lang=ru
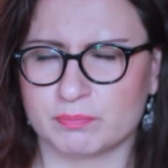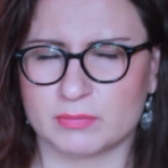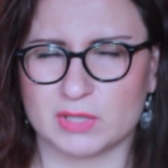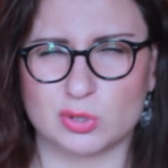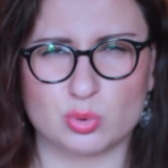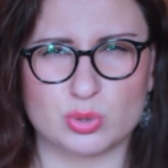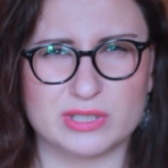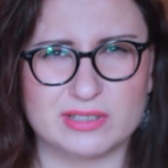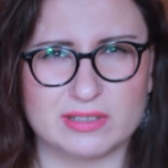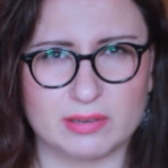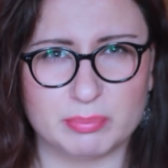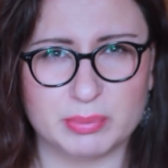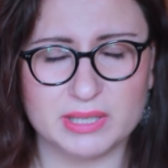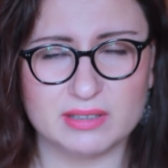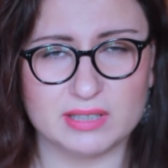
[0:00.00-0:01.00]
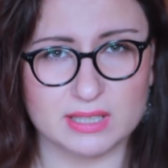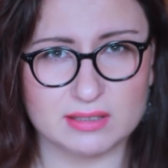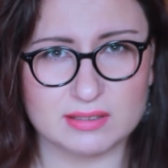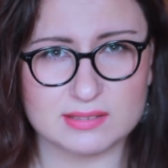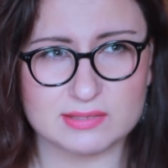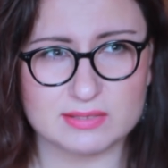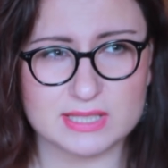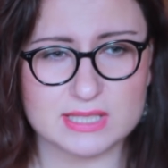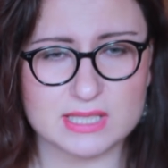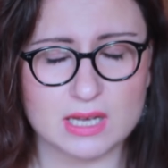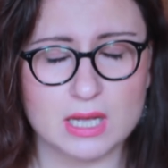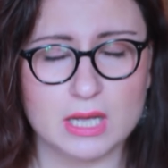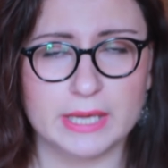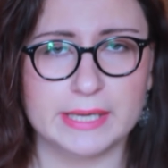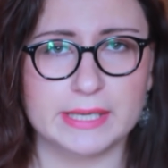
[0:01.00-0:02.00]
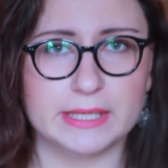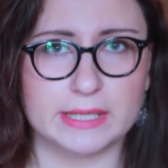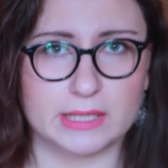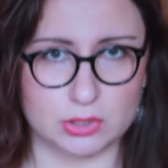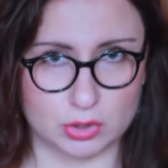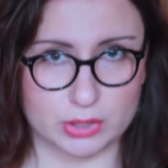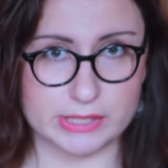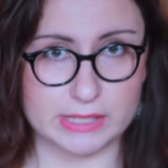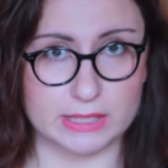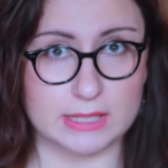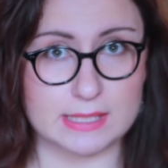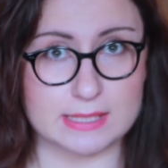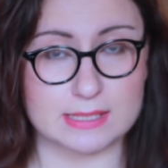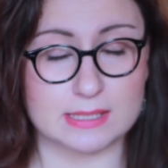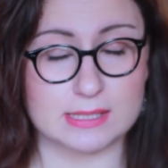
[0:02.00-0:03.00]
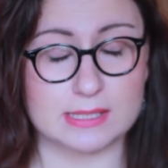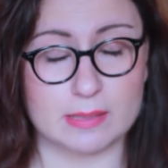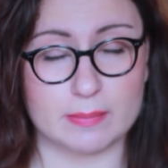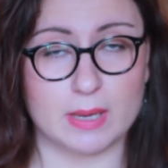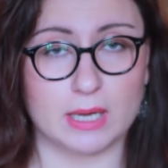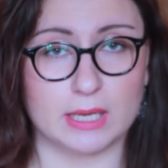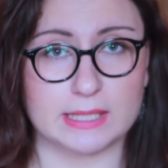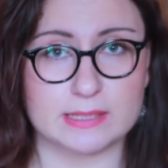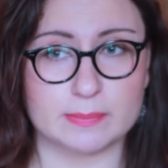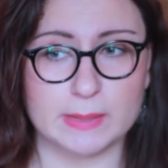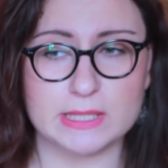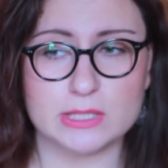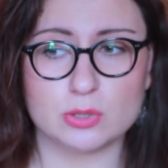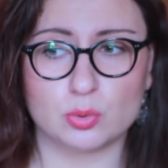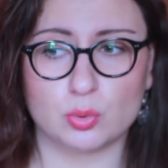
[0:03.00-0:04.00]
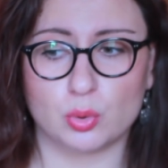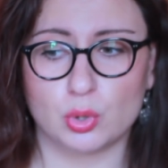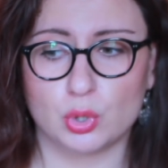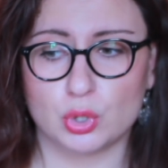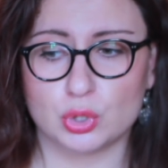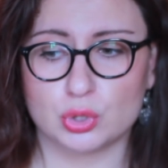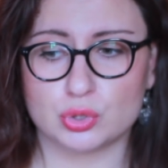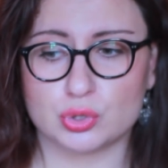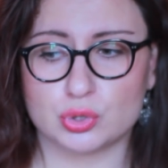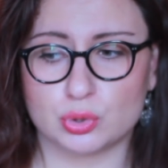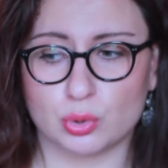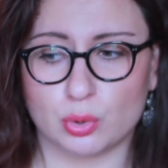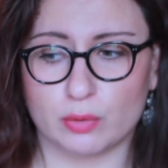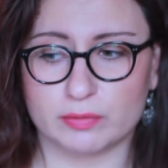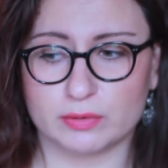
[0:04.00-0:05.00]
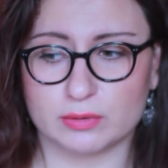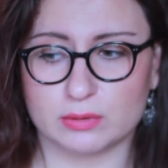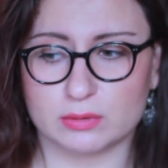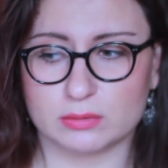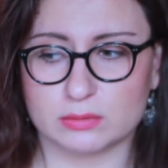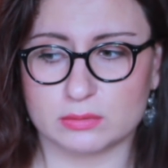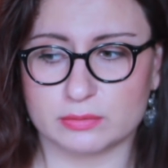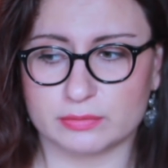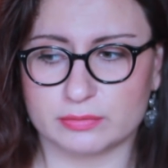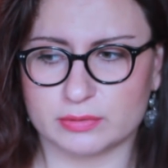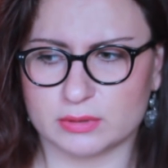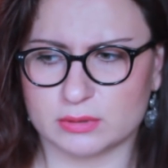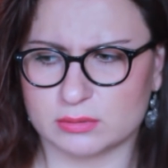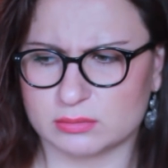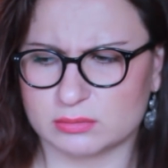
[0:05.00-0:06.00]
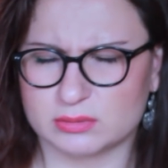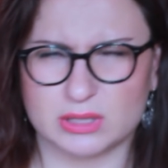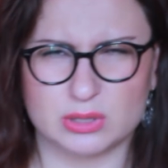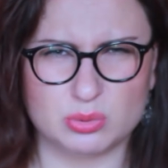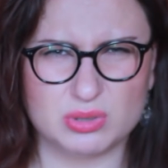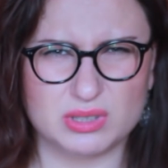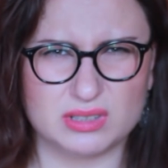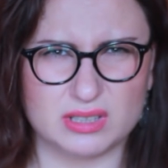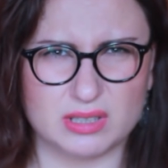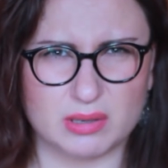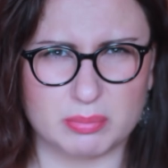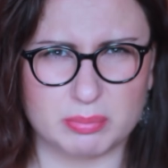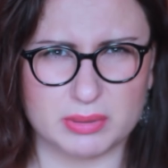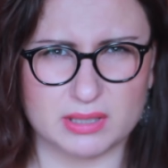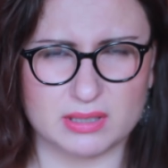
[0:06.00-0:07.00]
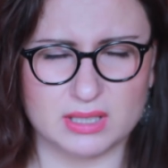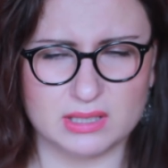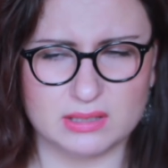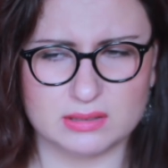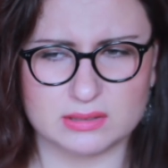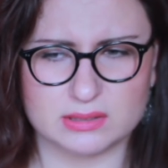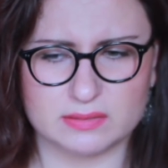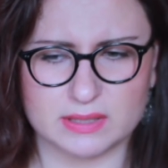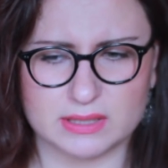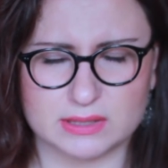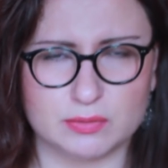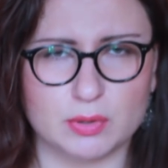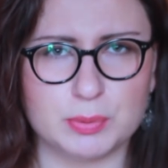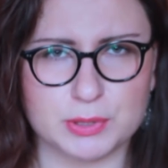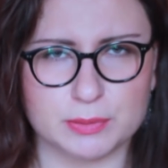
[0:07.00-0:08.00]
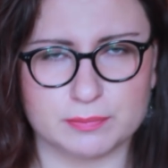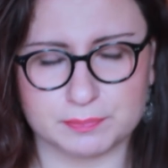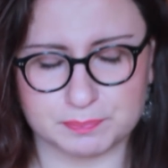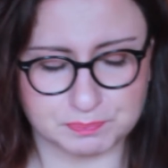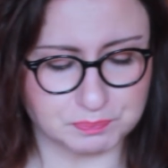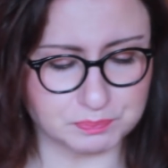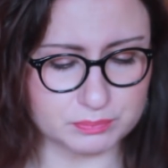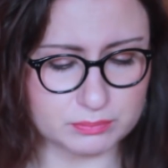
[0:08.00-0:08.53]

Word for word: натуротерапией, так это называется, и которая делает сама косметику, что в, в натуротерапии, да, это называется. В общем,